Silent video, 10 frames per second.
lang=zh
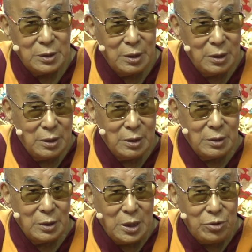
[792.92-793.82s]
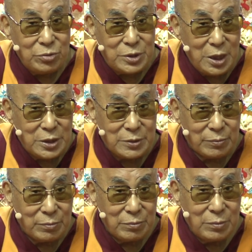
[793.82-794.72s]
确实会带来
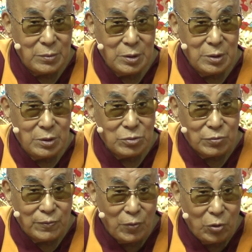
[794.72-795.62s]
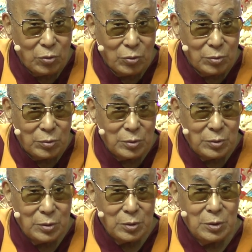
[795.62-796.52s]
很强烈的欲
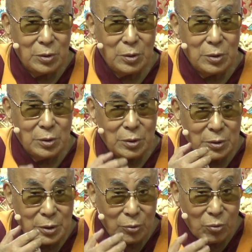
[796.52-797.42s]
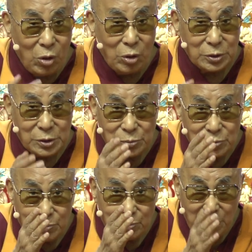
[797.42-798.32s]
望，想要去追随
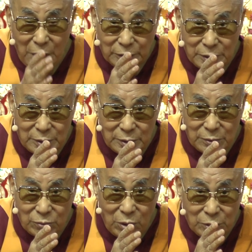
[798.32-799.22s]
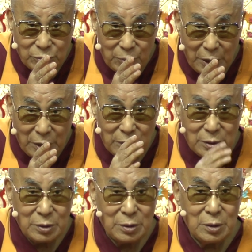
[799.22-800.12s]
造物主的足
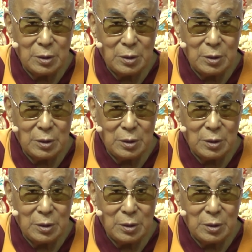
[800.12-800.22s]
迹。